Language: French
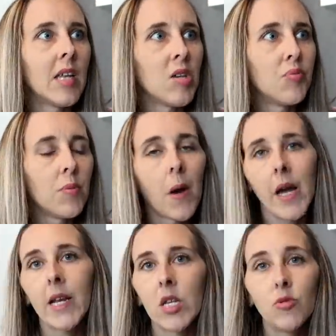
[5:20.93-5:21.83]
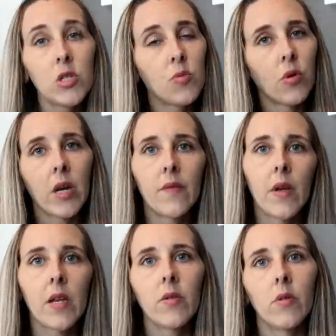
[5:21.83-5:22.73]
Et puis pareil, la nuit, je me
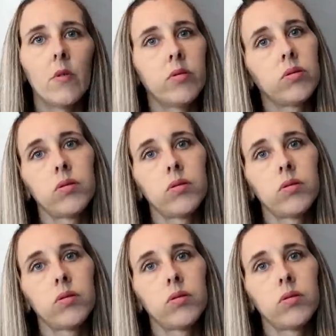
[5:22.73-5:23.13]
réveille, euh,